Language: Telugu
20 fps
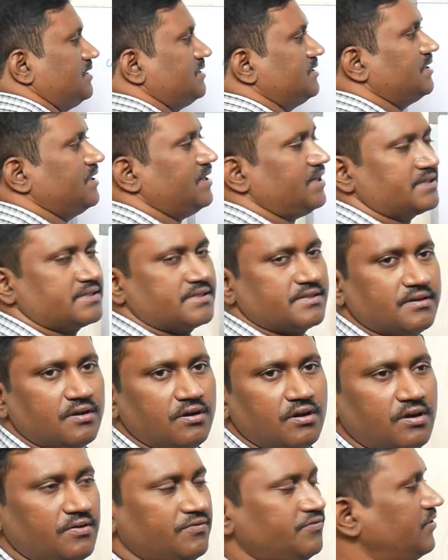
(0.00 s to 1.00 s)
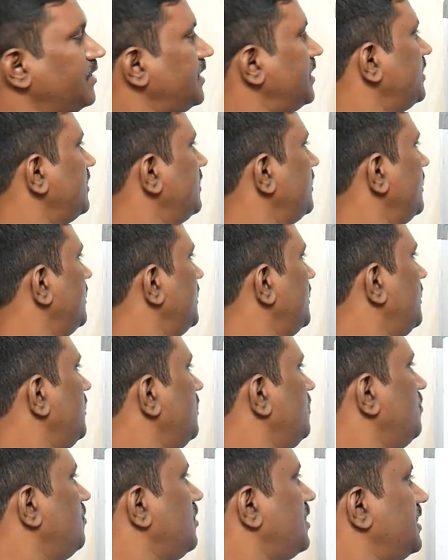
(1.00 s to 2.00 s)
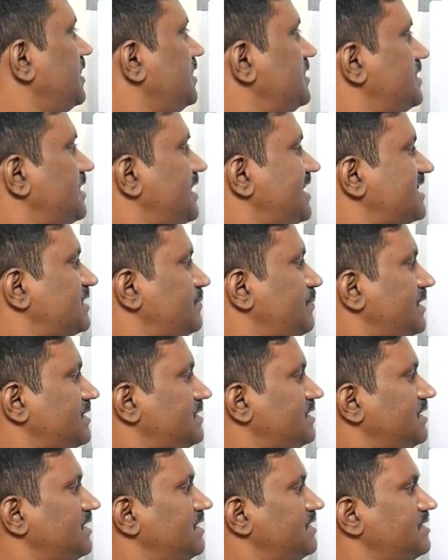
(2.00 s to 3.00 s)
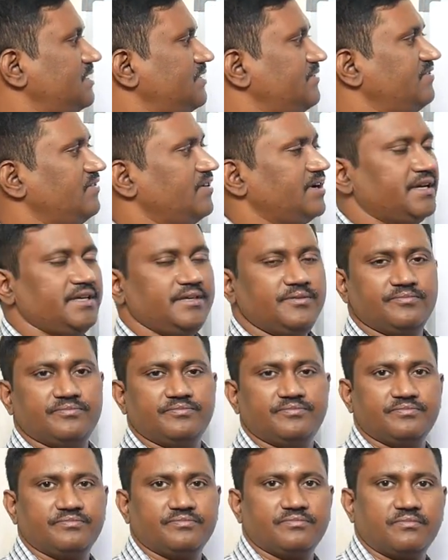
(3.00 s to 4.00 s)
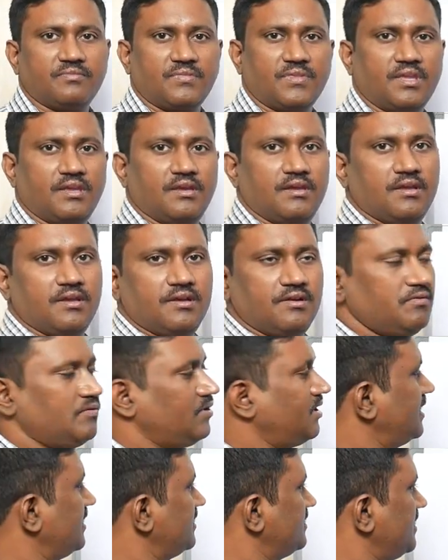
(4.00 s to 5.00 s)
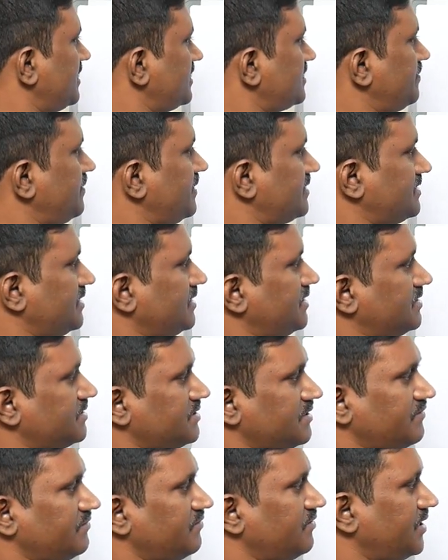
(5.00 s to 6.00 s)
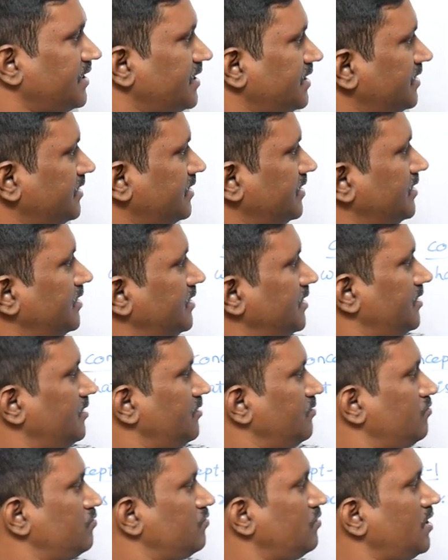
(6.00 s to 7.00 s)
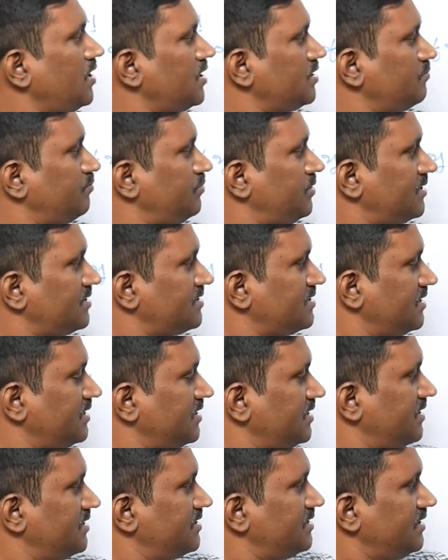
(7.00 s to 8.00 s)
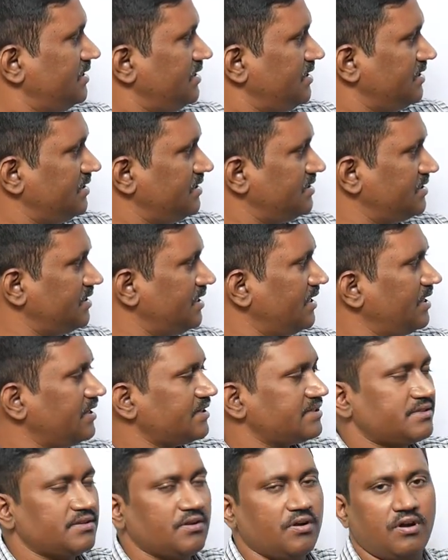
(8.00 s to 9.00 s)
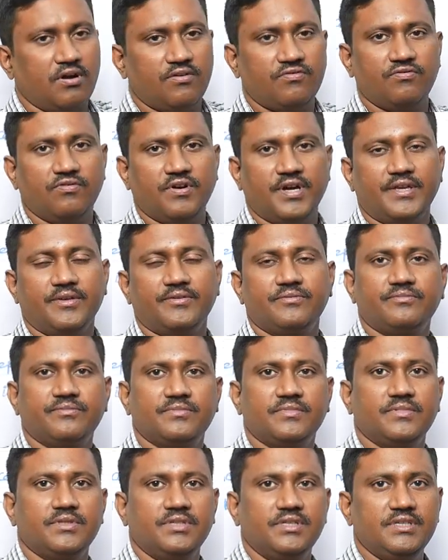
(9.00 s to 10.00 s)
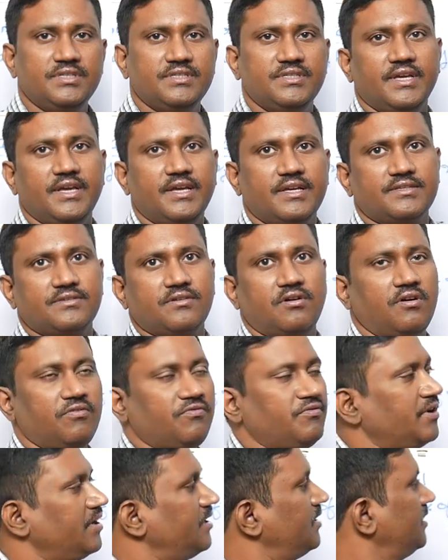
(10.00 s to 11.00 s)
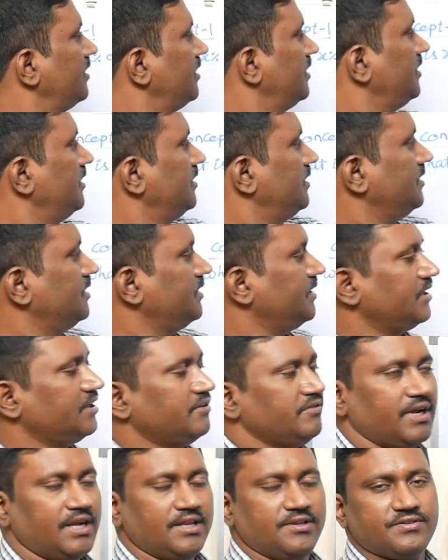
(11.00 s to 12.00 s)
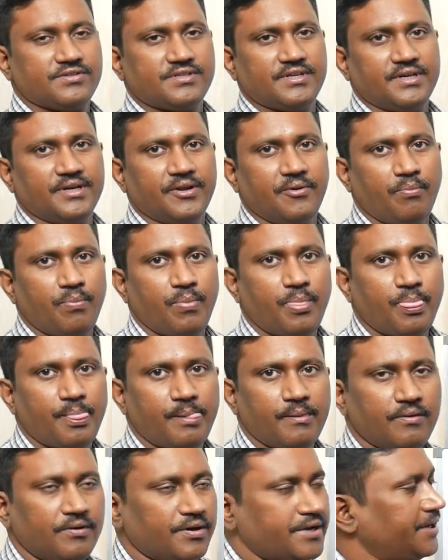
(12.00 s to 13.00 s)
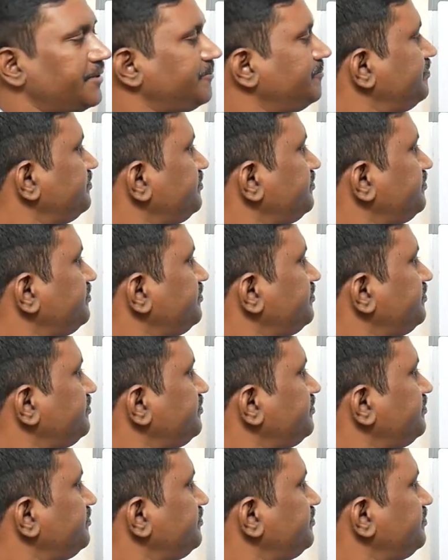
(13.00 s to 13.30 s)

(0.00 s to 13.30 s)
is x of y what is x percentage of y what is x percentage of y what percentage is x of y is x of y ఈ రెండు వాల్యూస్ అండి ఓకే